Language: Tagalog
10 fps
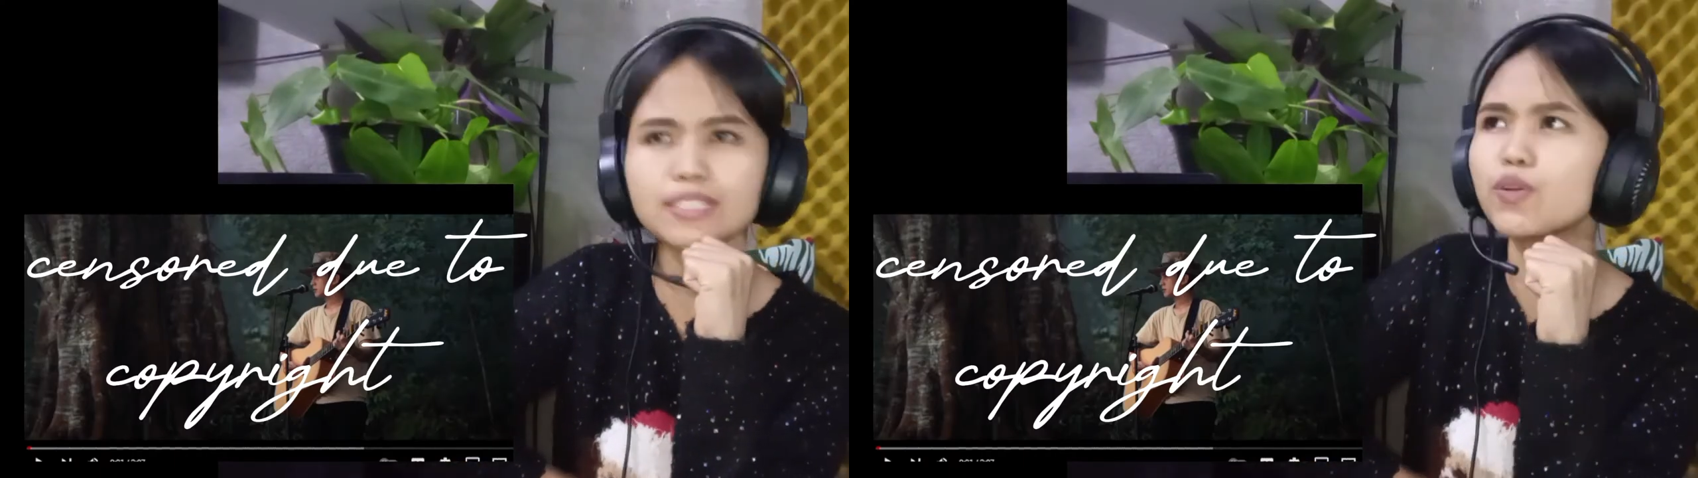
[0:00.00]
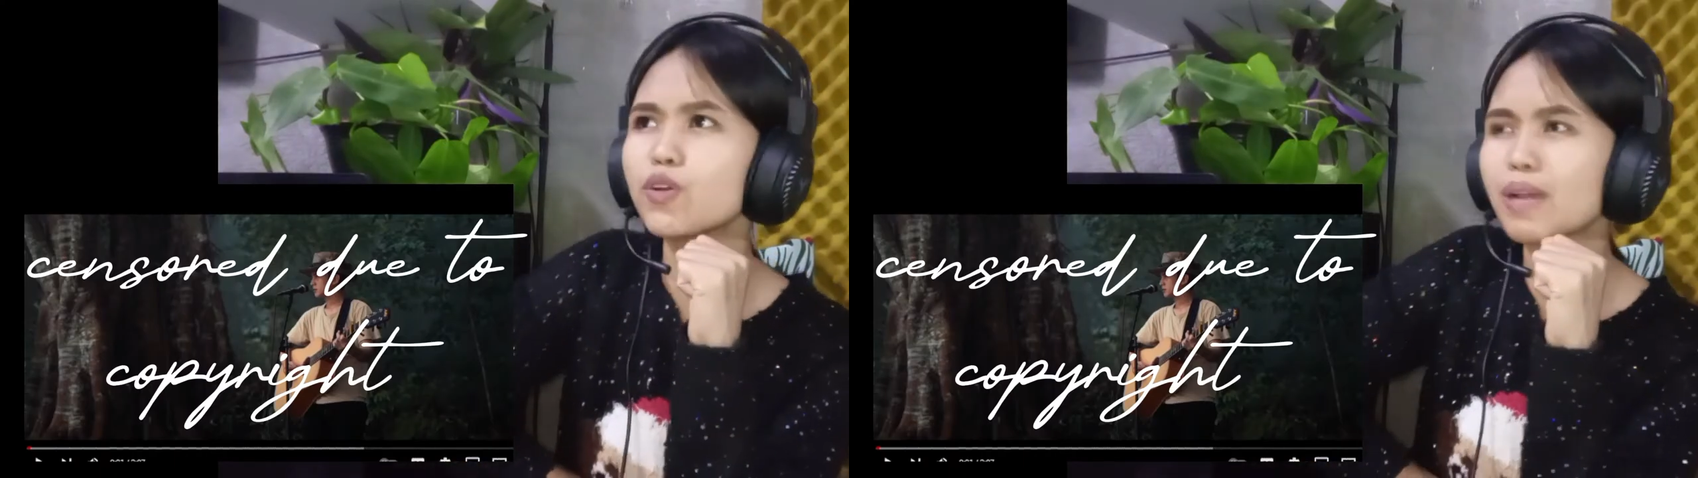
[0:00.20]

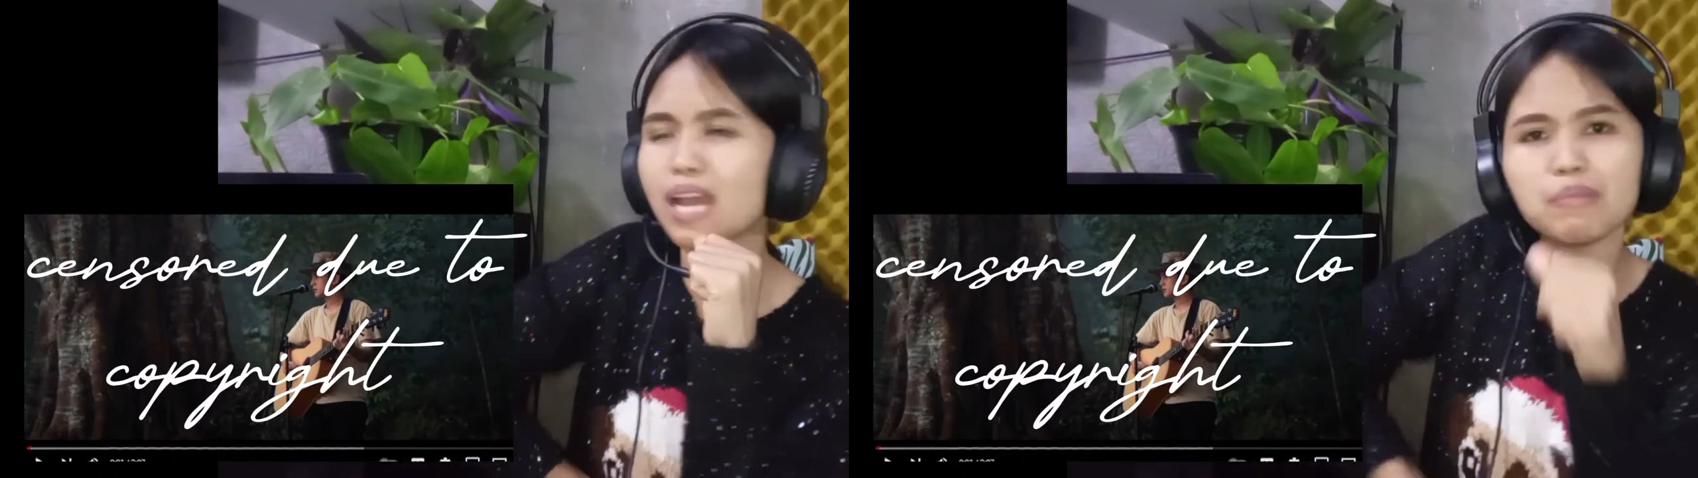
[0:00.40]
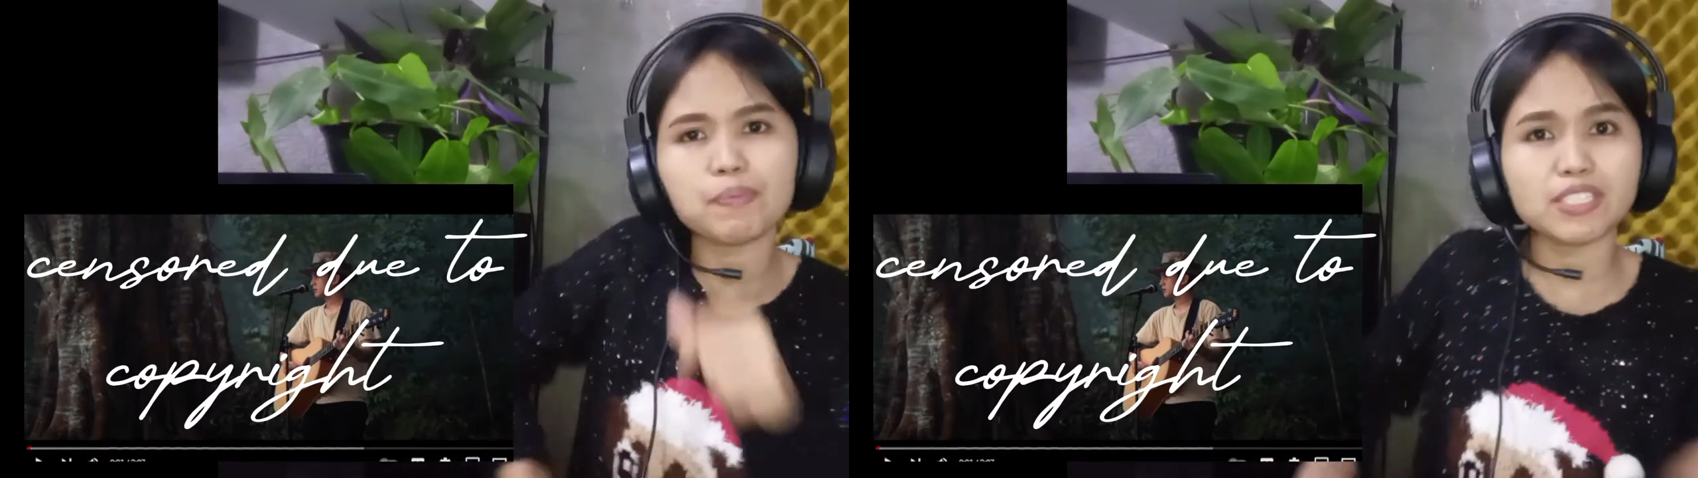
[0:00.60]
Siguro kung
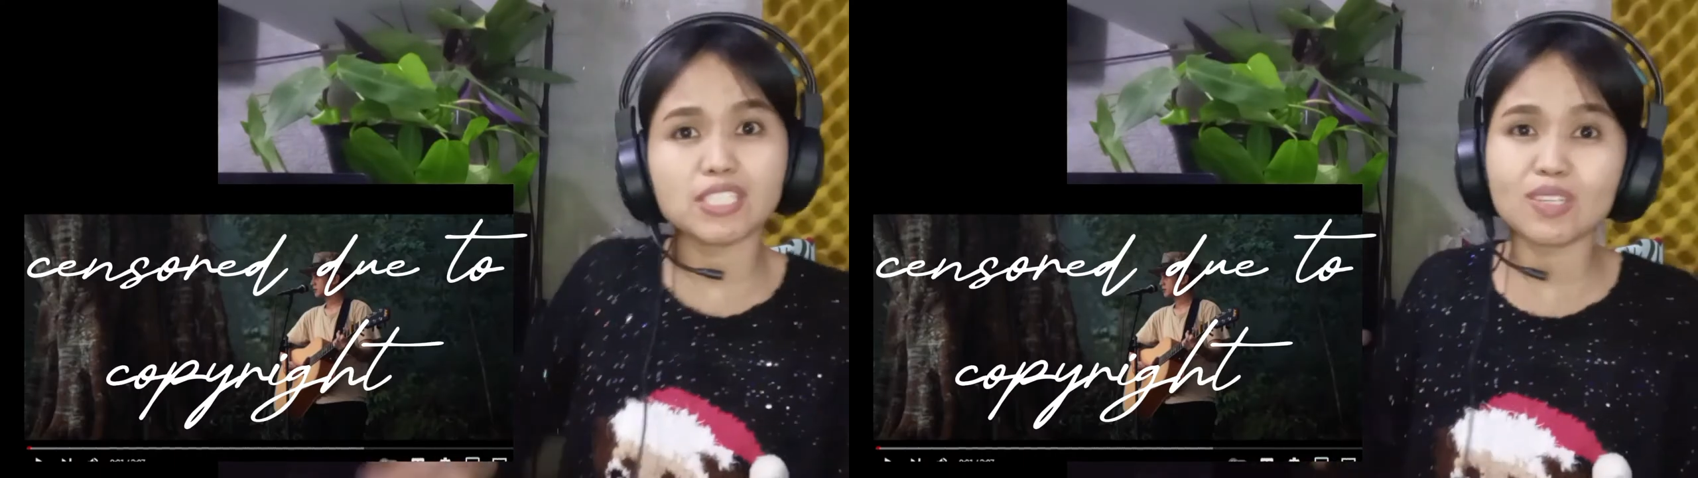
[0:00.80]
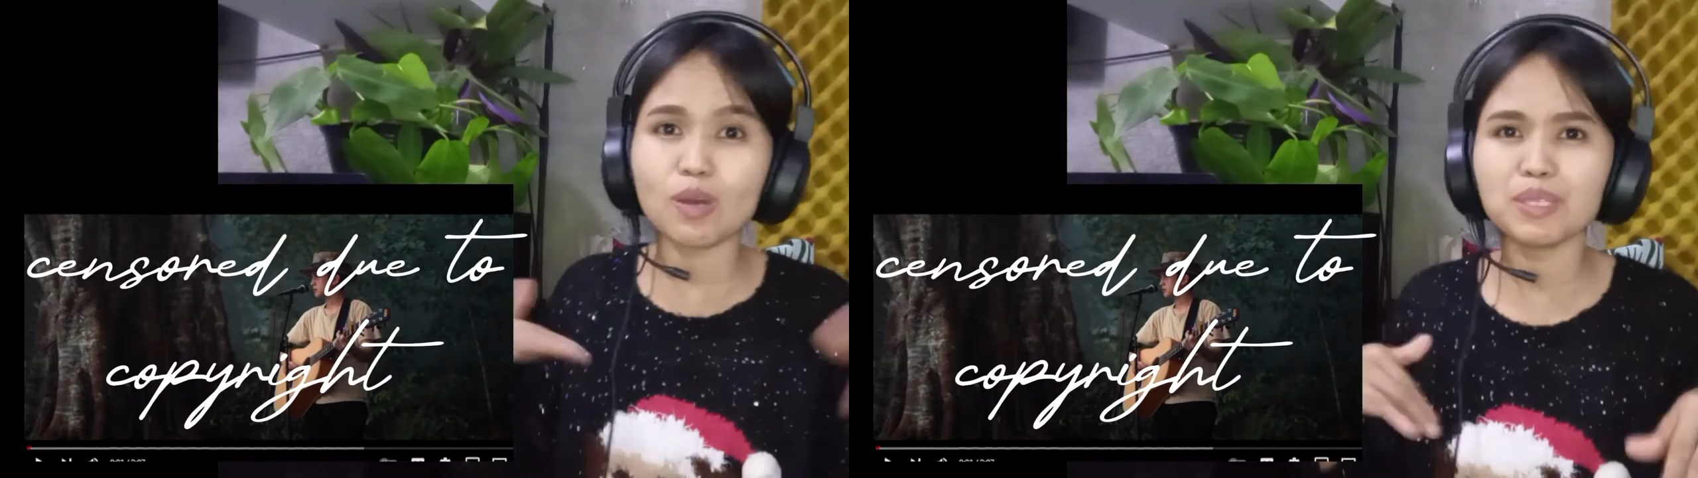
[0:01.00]
marami pa,
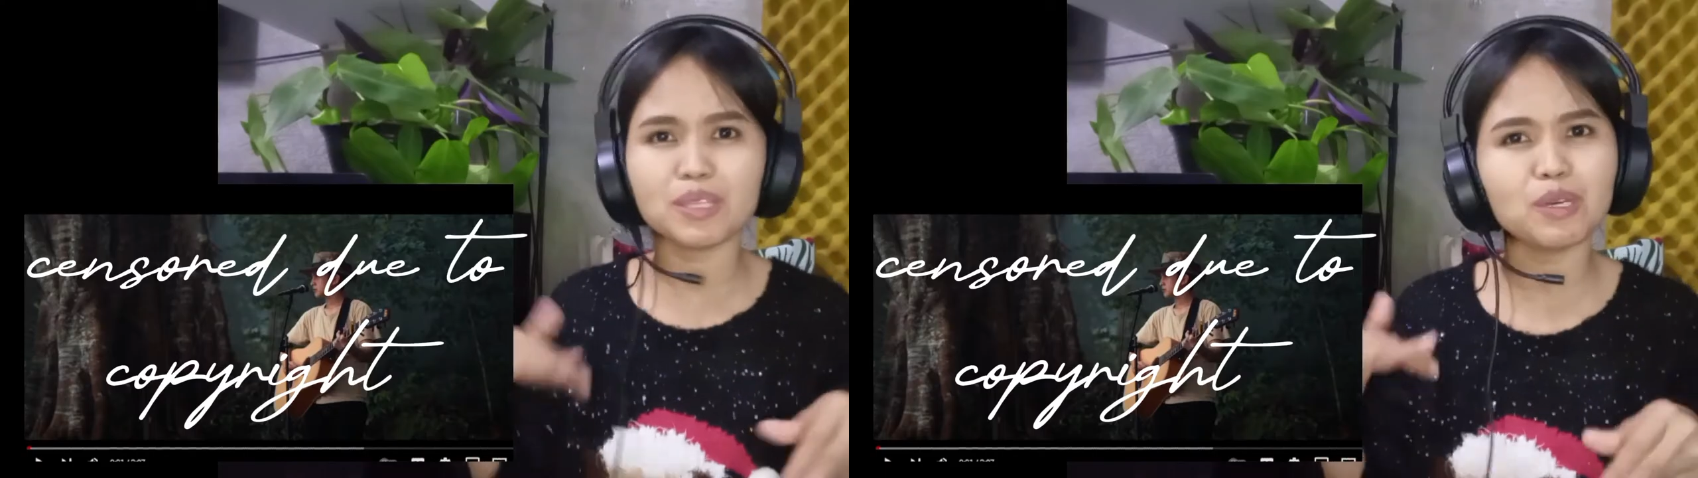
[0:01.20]
just comment